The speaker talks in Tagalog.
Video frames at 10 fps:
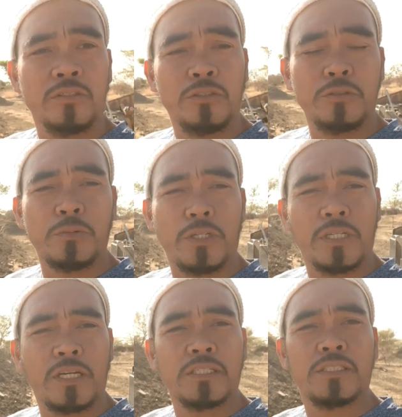Good
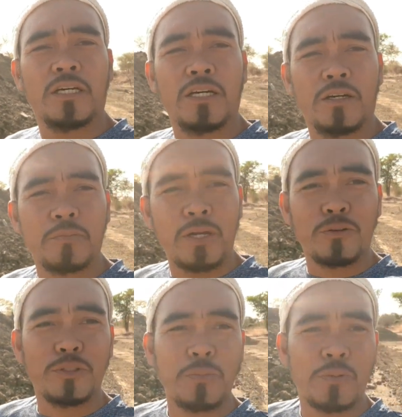morning, guys. Uh,
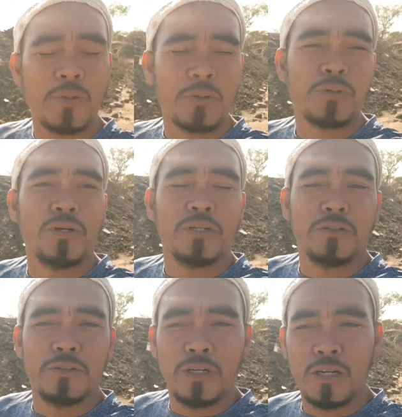Bayok TV Vlog po,
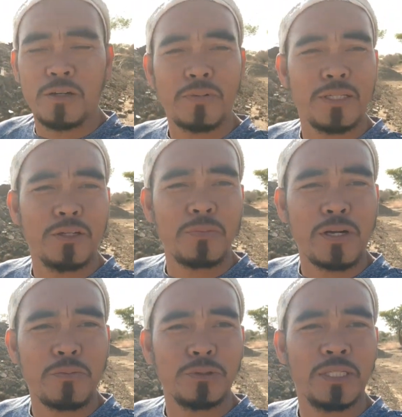ano. Uh, ah, maganda
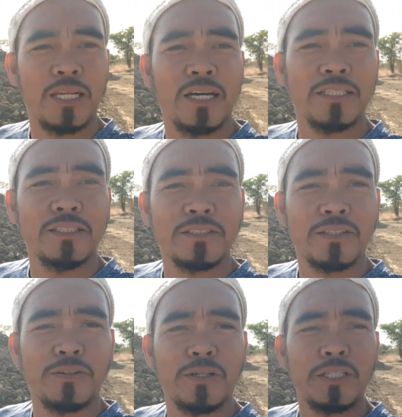umaga po sa lahat.
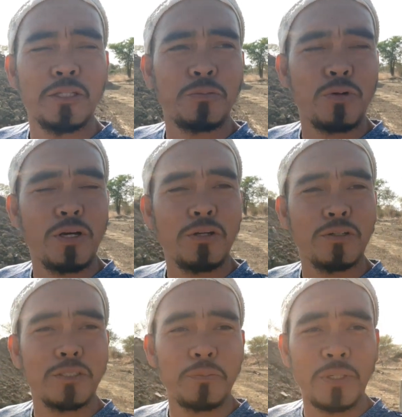So, andito po ngayon ako
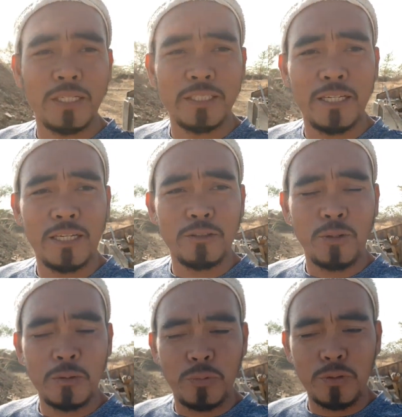sa field. Uh,
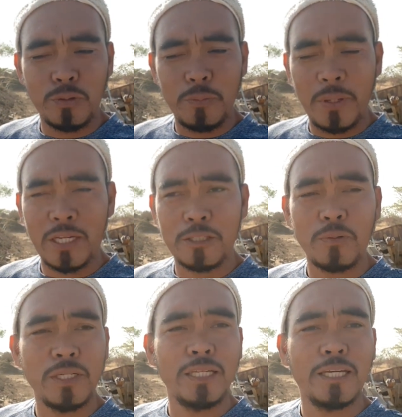tulad po nung nabanggit
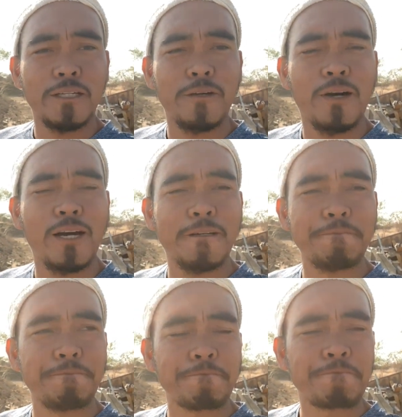ko kanina, no,
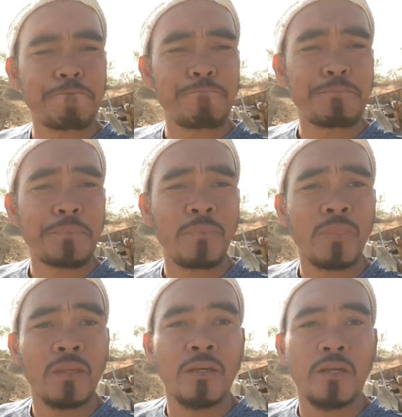um,
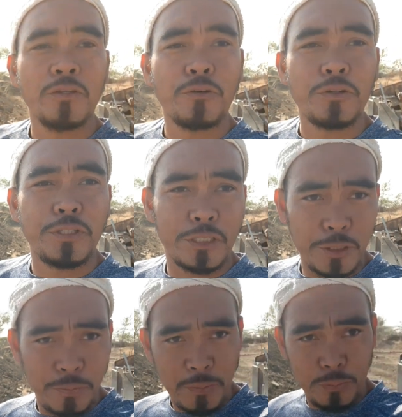yung
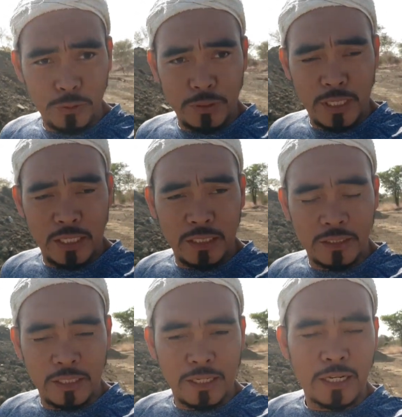injection pump po na
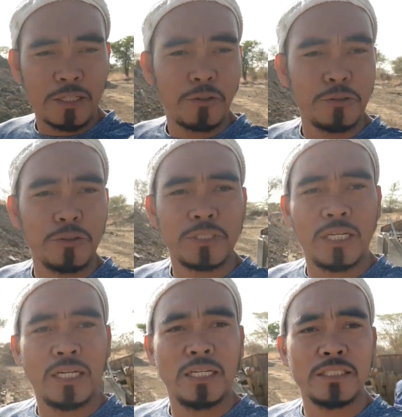tinanggal ko do
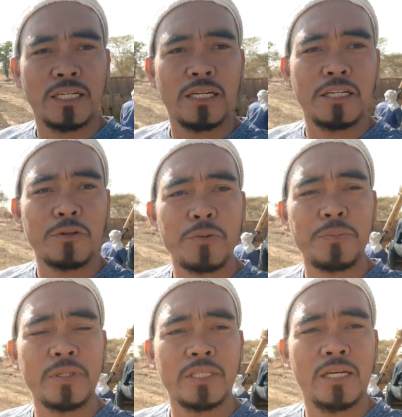sa isang
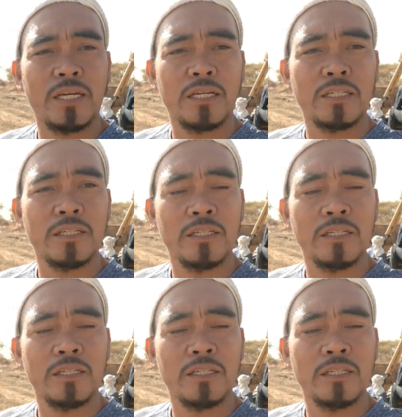equipment na